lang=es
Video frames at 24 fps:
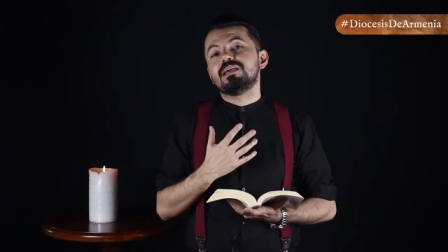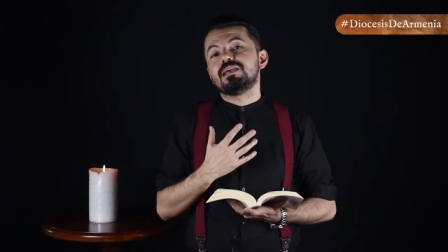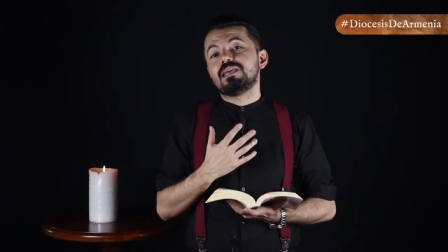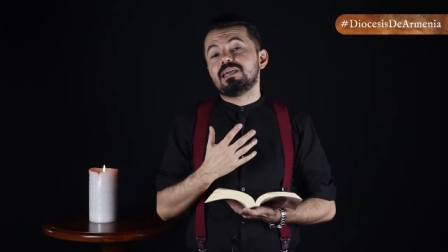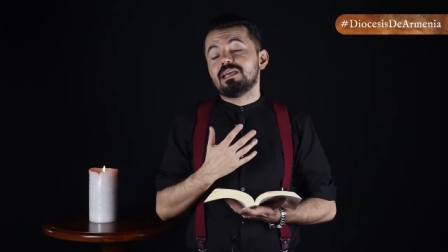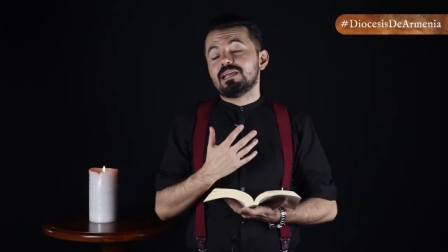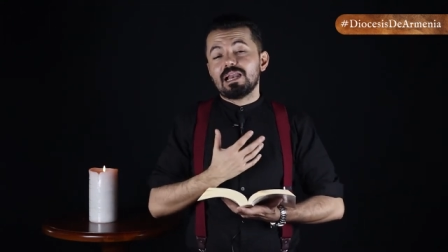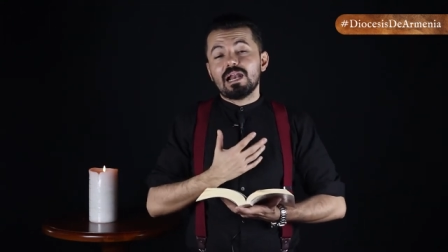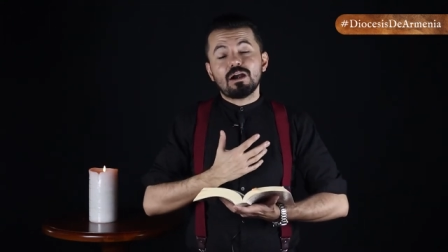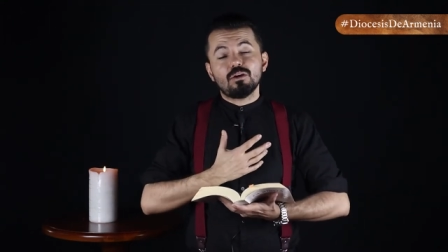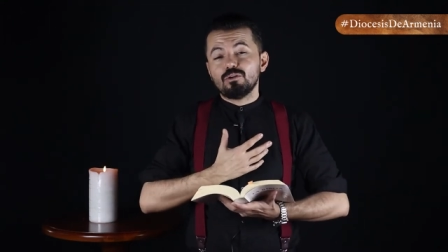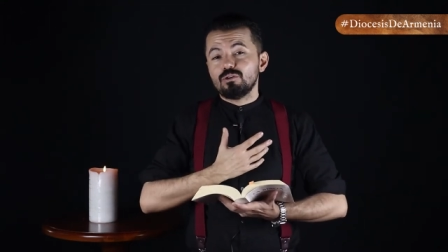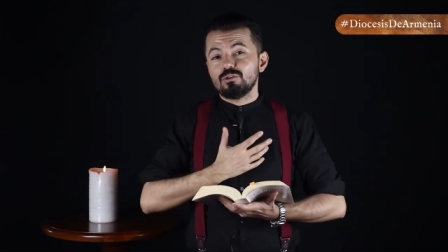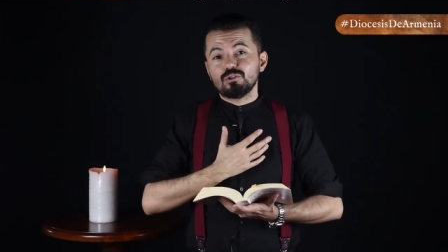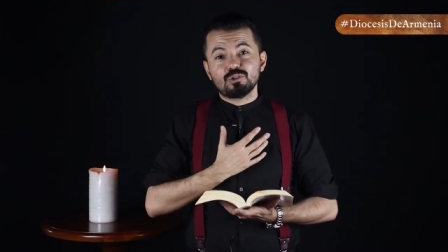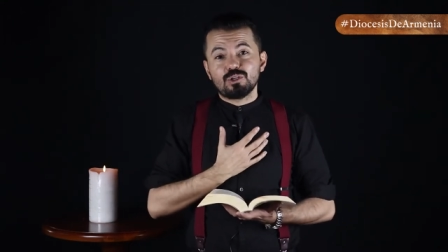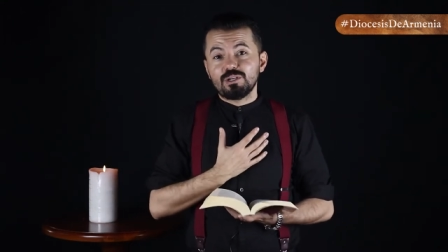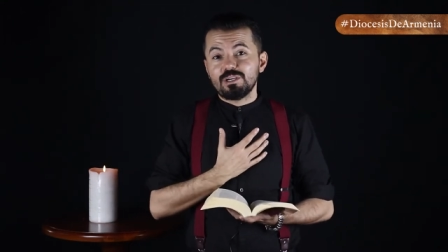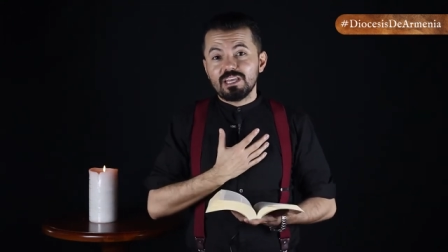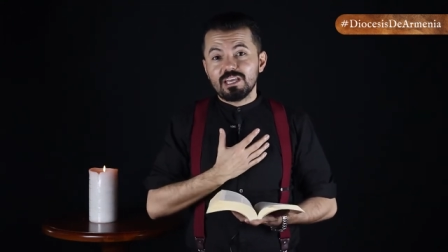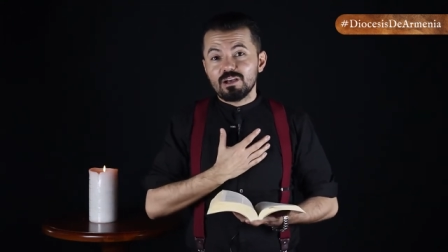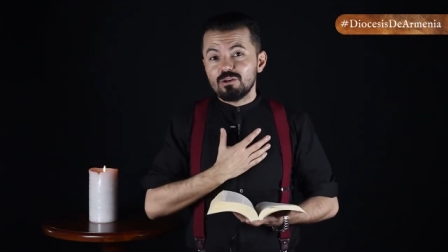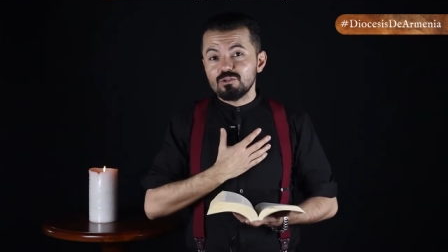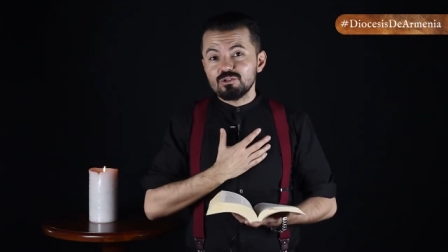que claro, los
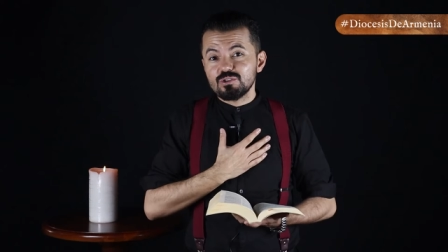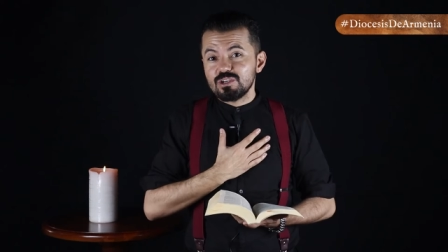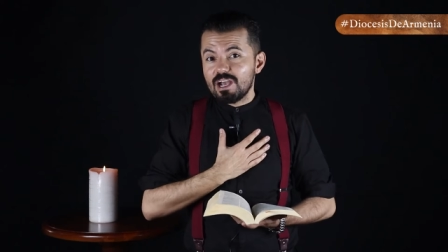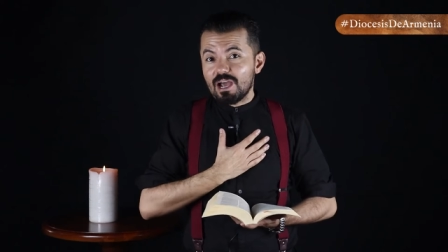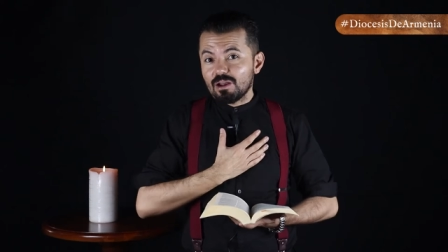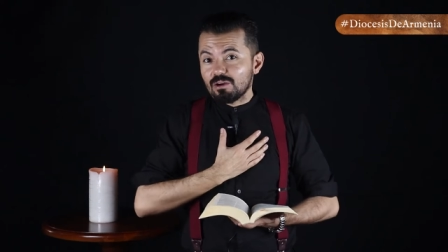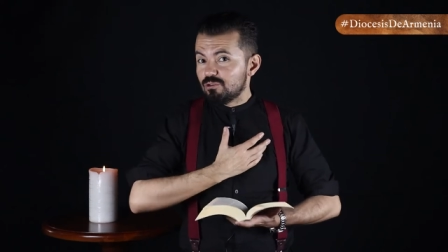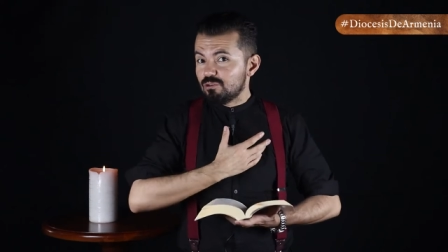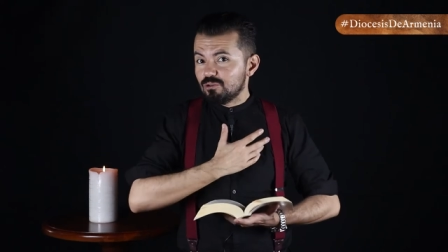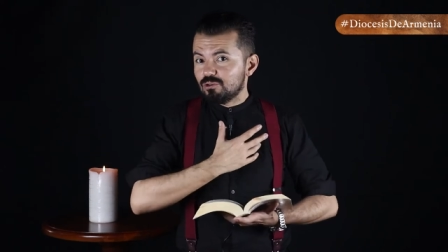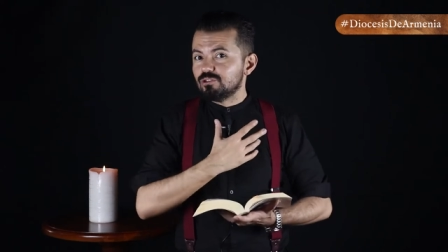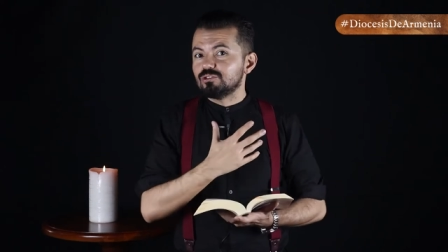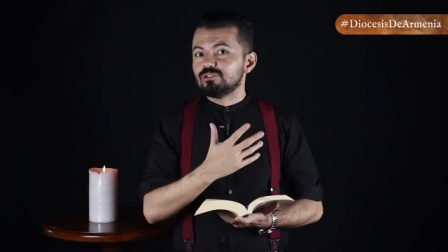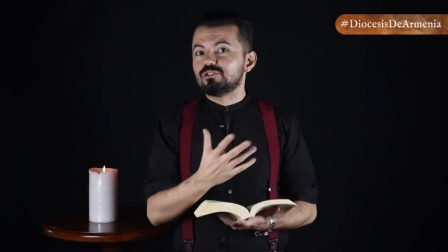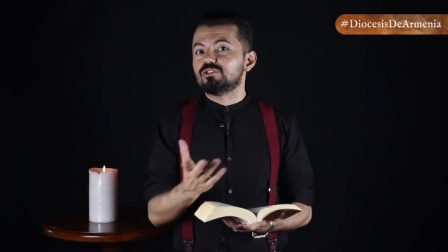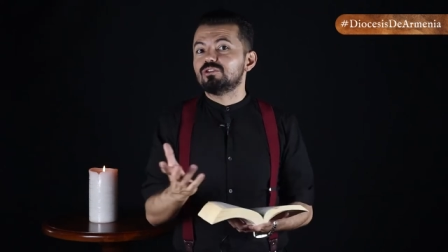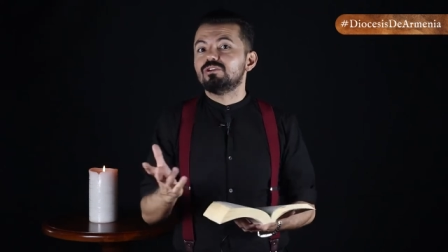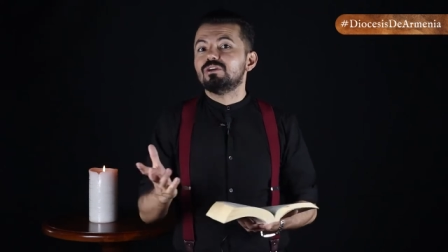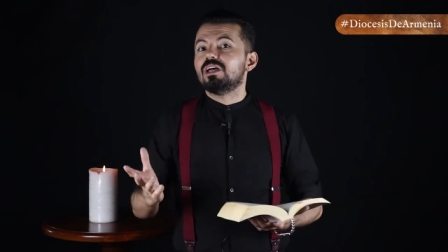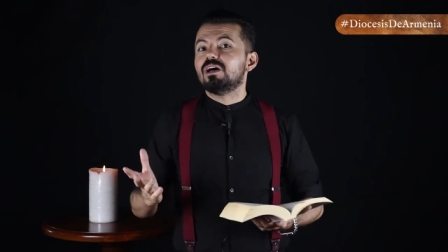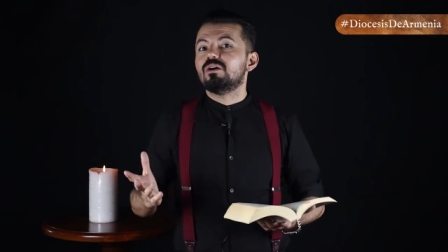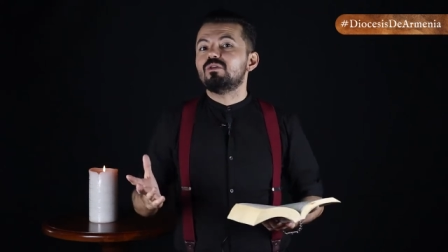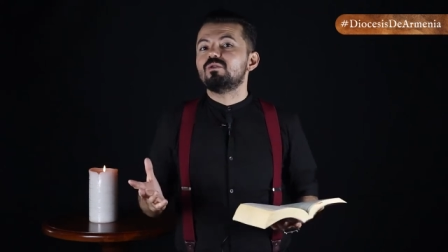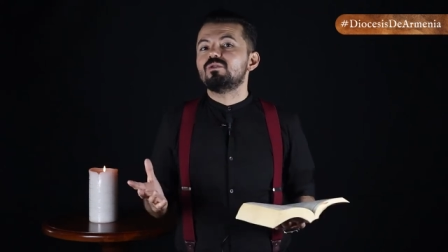griegos llegaron con toda